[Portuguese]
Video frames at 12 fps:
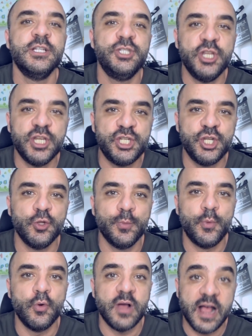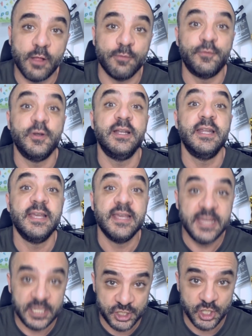dirigido por Alfred
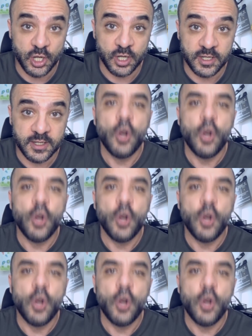Hitchcock.